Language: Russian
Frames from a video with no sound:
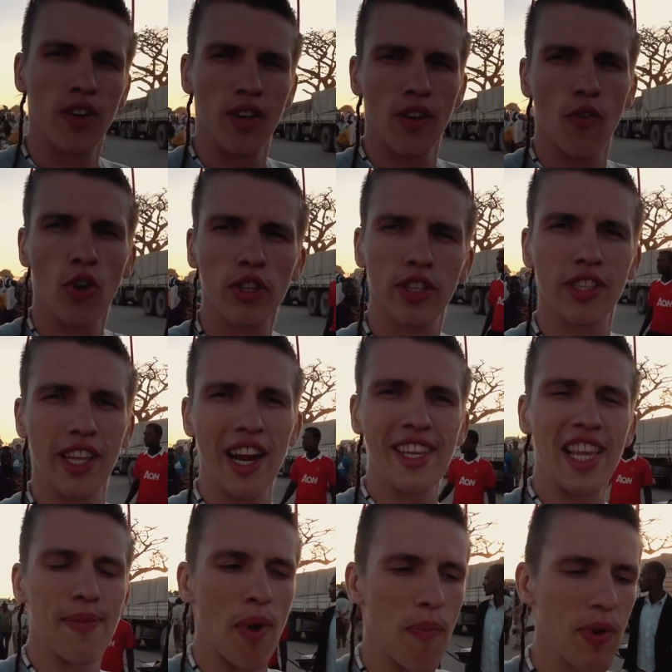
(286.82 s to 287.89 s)
И вот
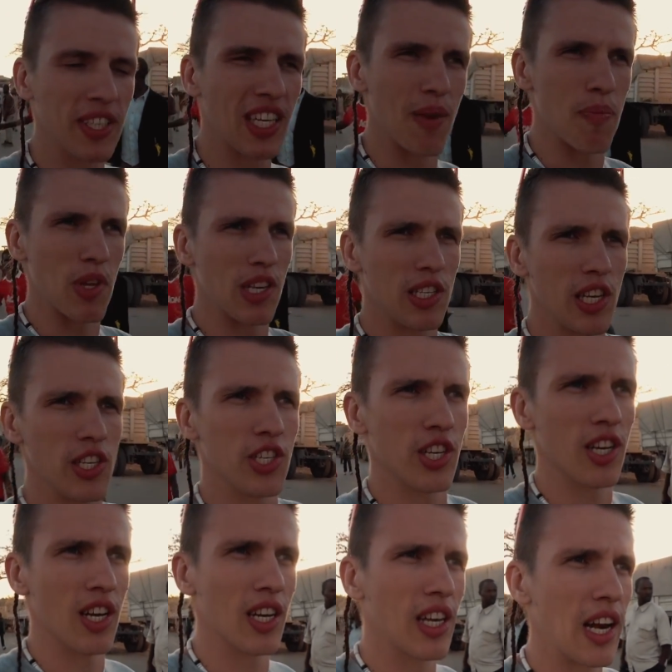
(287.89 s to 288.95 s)
третья попытка пересечь
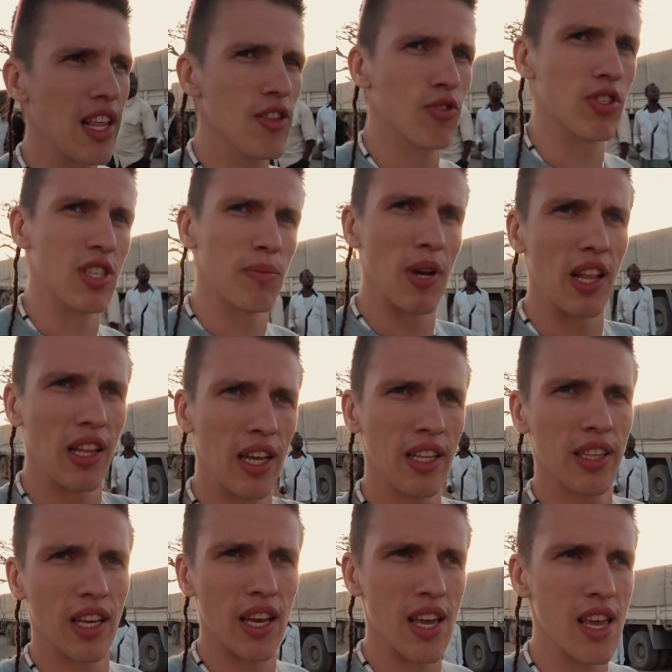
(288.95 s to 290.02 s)
а, границу Сомалиленда,